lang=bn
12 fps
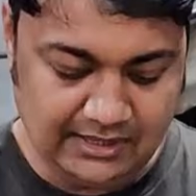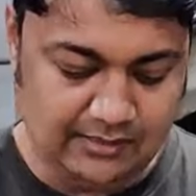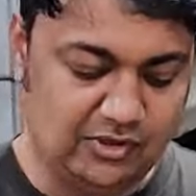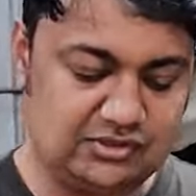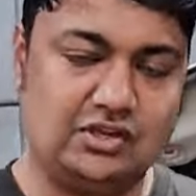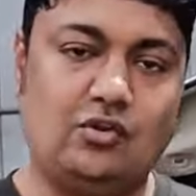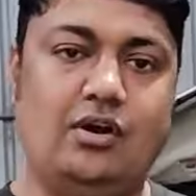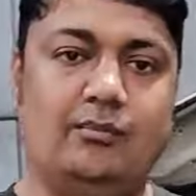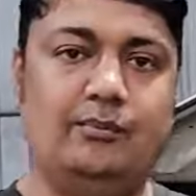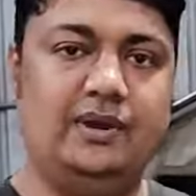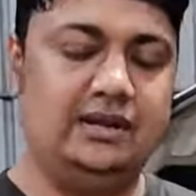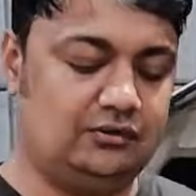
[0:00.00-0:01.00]
কিংবা হচ্ছে
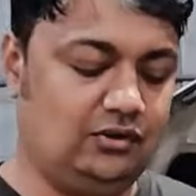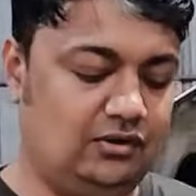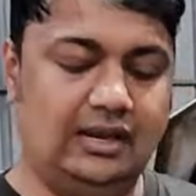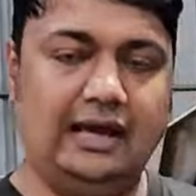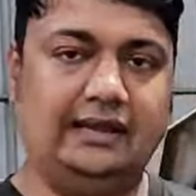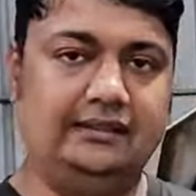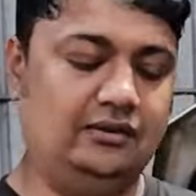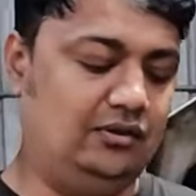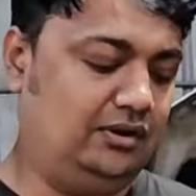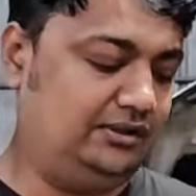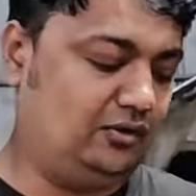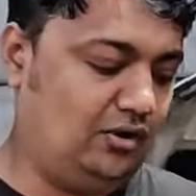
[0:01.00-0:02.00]
কমপ্লিট তখন লাগাইতে
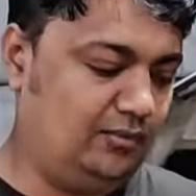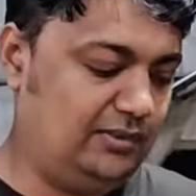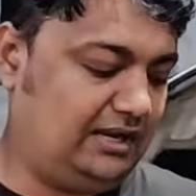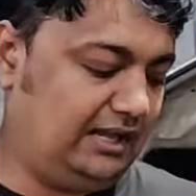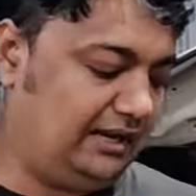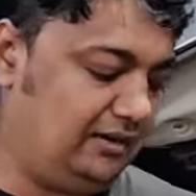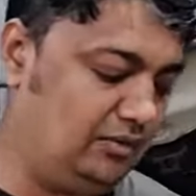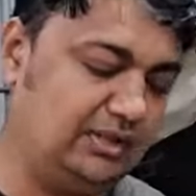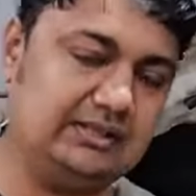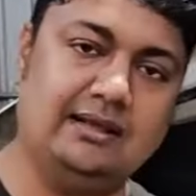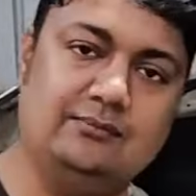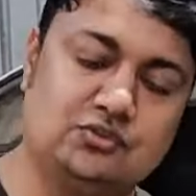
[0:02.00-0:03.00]
হয় তো কমপ্লিট লাগাইলে
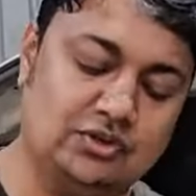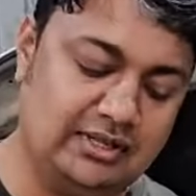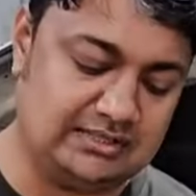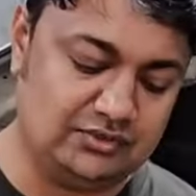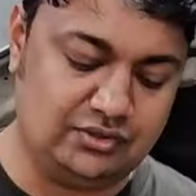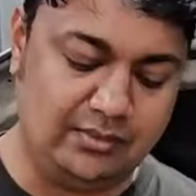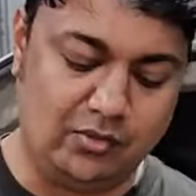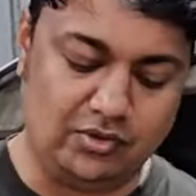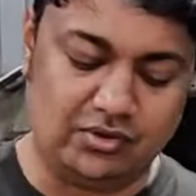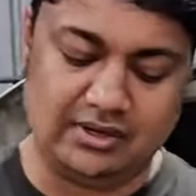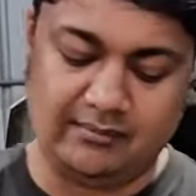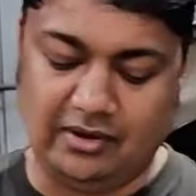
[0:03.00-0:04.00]
অনেক দাম চলে আসে যদি
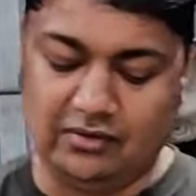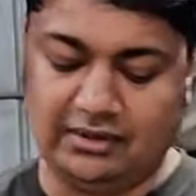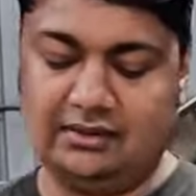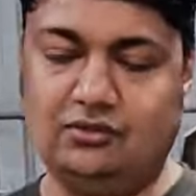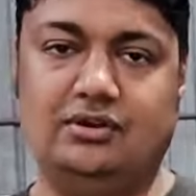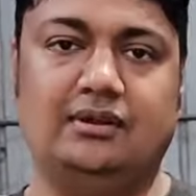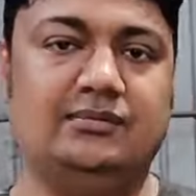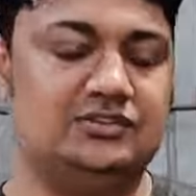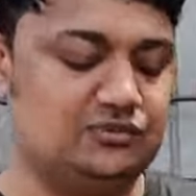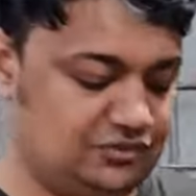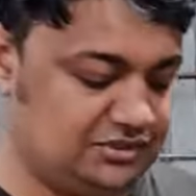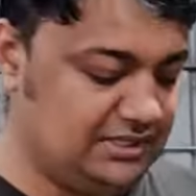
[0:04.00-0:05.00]
মোটরটা ভালো থাকে তখন আমরা
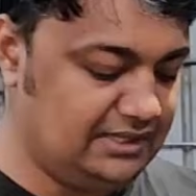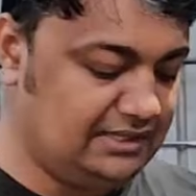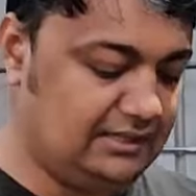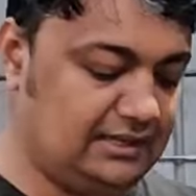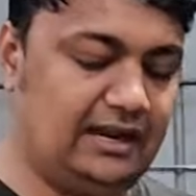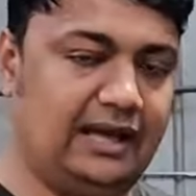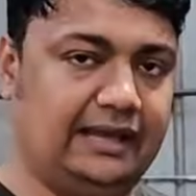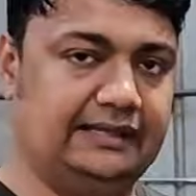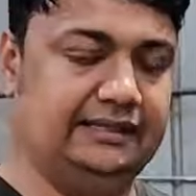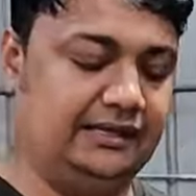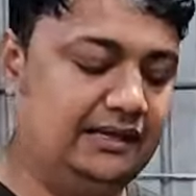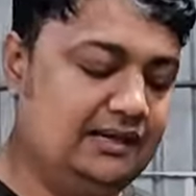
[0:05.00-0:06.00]
শুধু সিলিন্ডারটা লাগাই
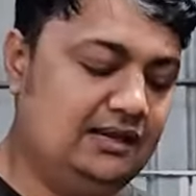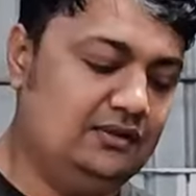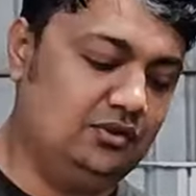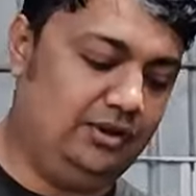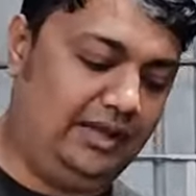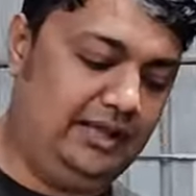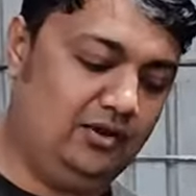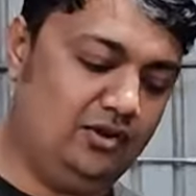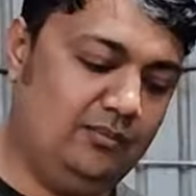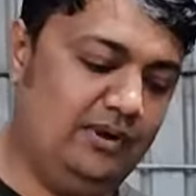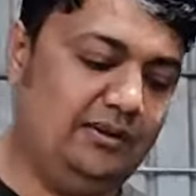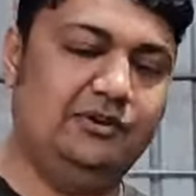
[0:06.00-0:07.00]
দিই তো
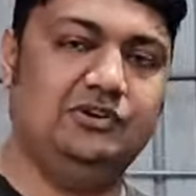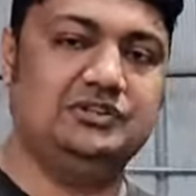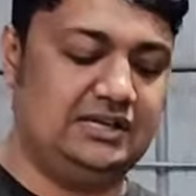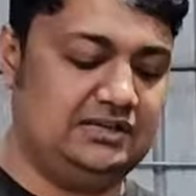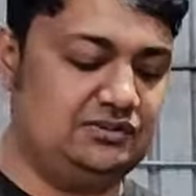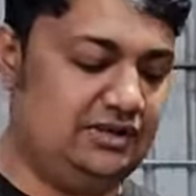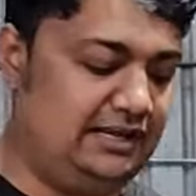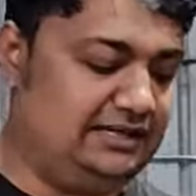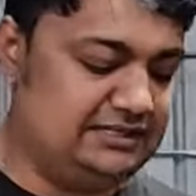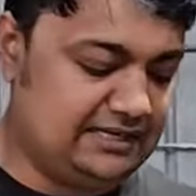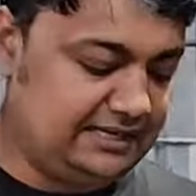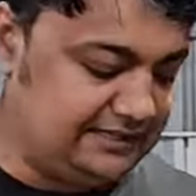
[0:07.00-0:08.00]
এইরকমভাবে হচ্ছে আসলে এই
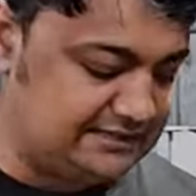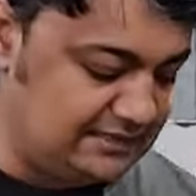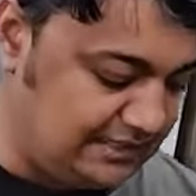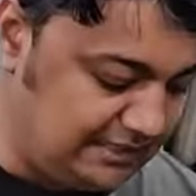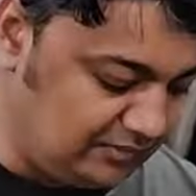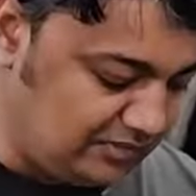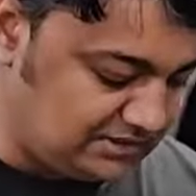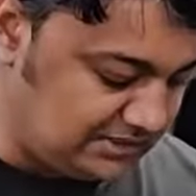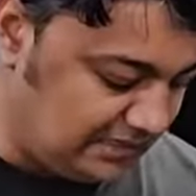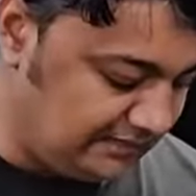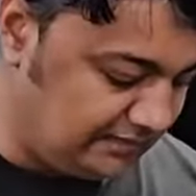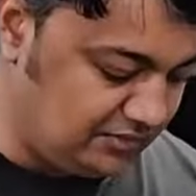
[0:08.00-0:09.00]
নিশান এক্সটেল গাড়িগুলো
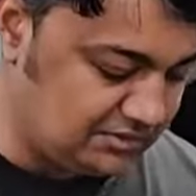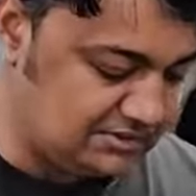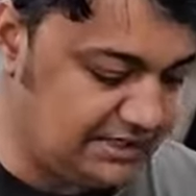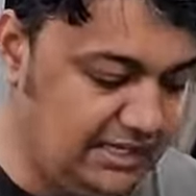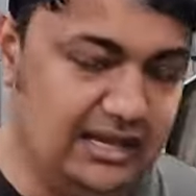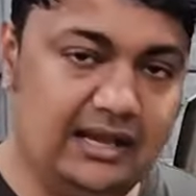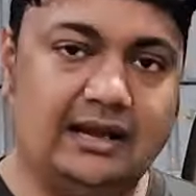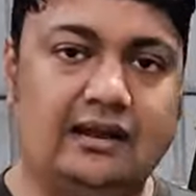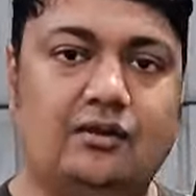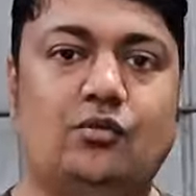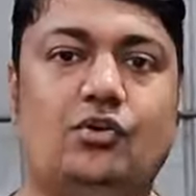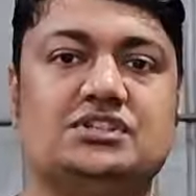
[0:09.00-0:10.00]
চালাইতে হচ্ছে
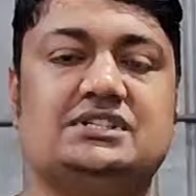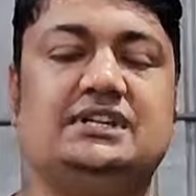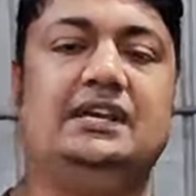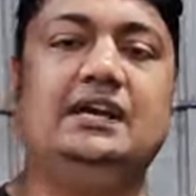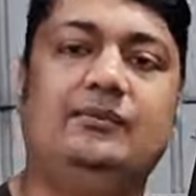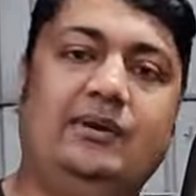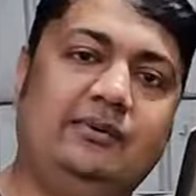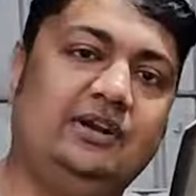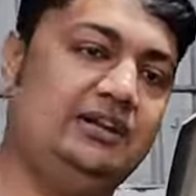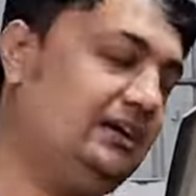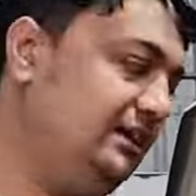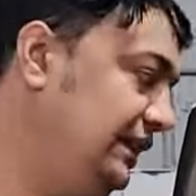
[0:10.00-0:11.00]
কারণ কস্টিংয়ের
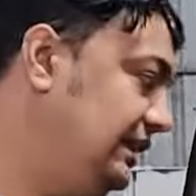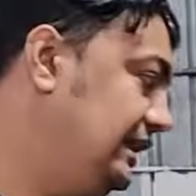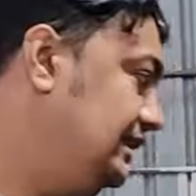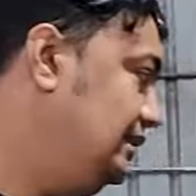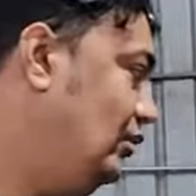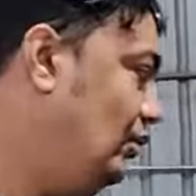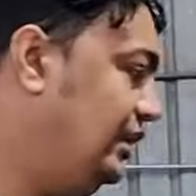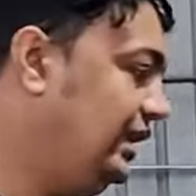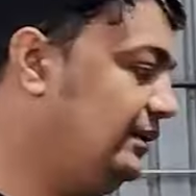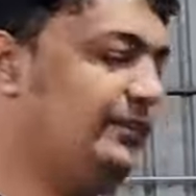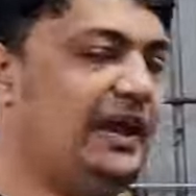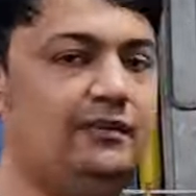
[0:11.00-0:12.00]
ব্যাপারটা এই গাড়িতে
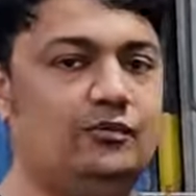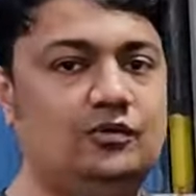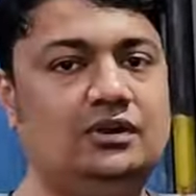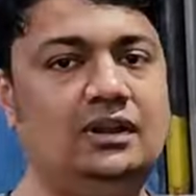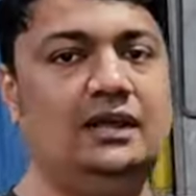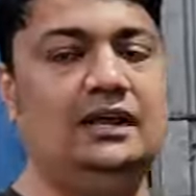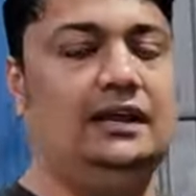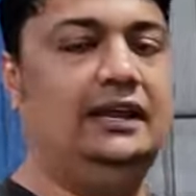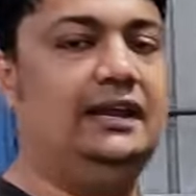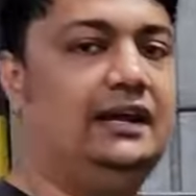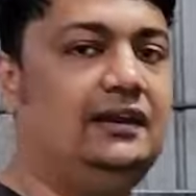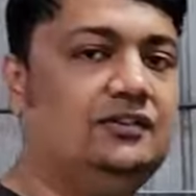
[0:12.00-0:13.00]
অনেক ব্যয়বহুল
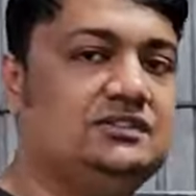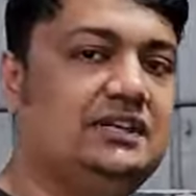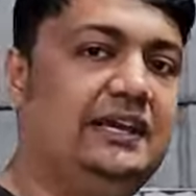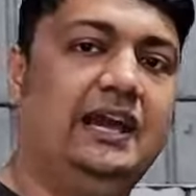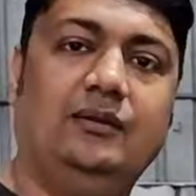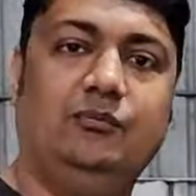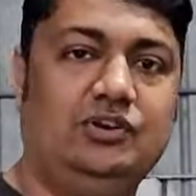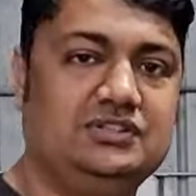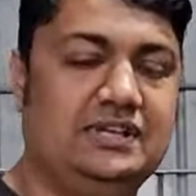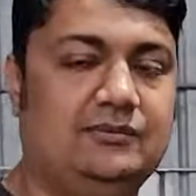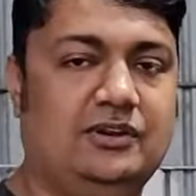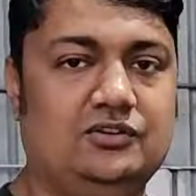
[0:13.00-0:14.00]
এই গাড়ির হচ্ছে গিয়ার বক্স
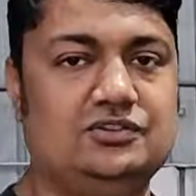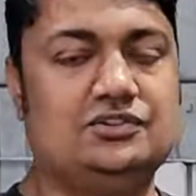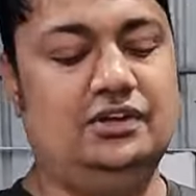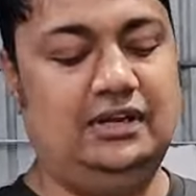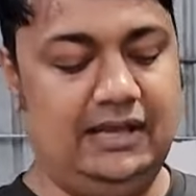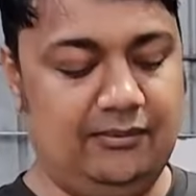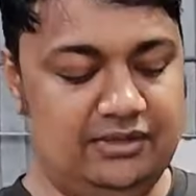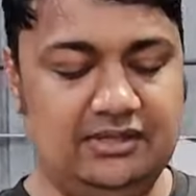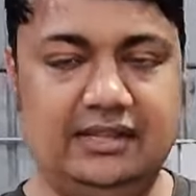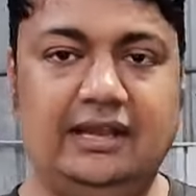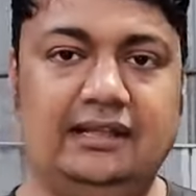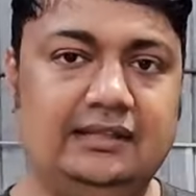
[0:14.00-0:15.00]
একবার নষ্ট হলে আমাদের
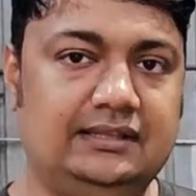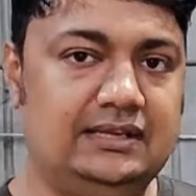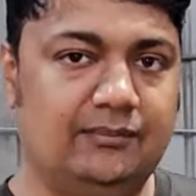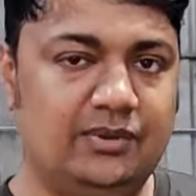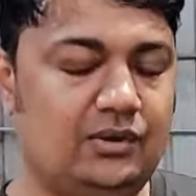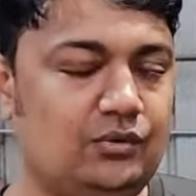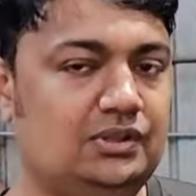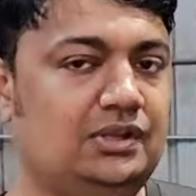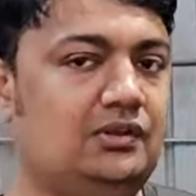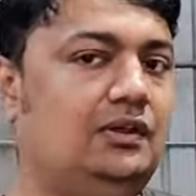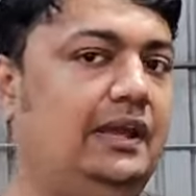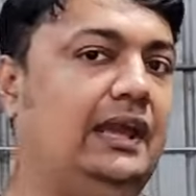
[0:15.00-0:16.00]
দেখা যায় যে রিপেয়ার করতে
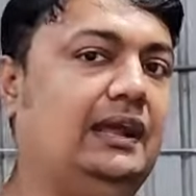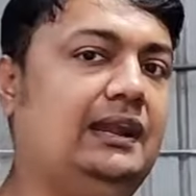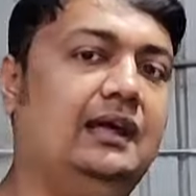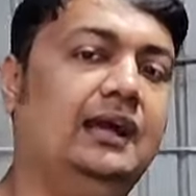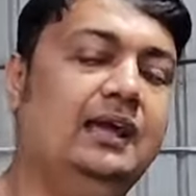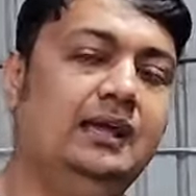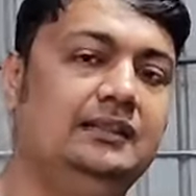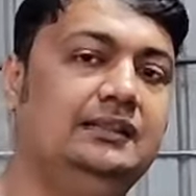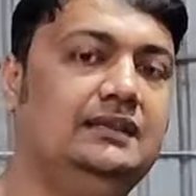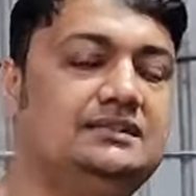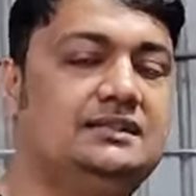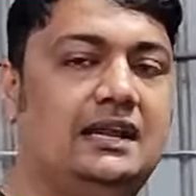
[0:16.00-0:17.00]
গেলে এক লাখ
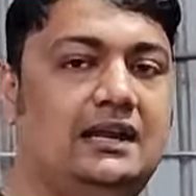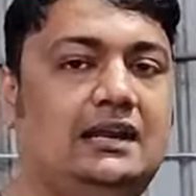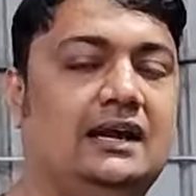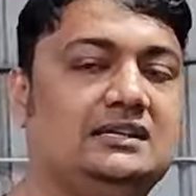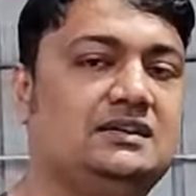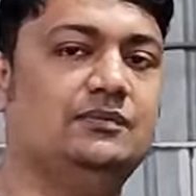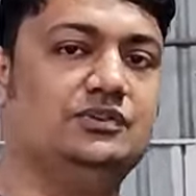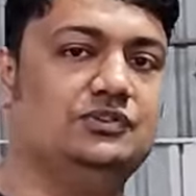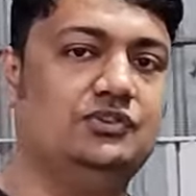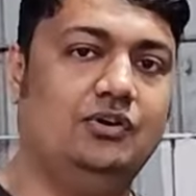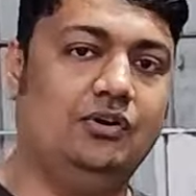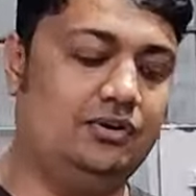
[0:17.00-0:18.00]
তিরিশ থেকে এক লাখ আশি
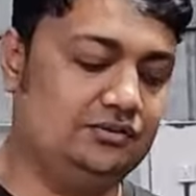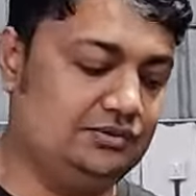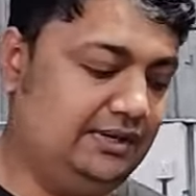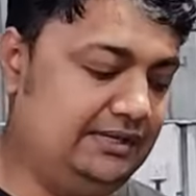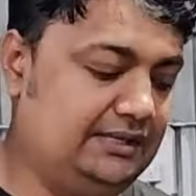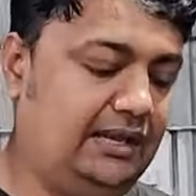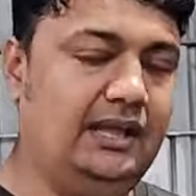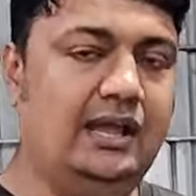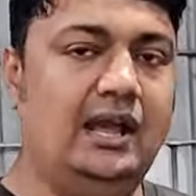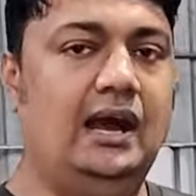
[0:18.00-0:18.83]
পর্যন্ত খরচ হয়ে যায়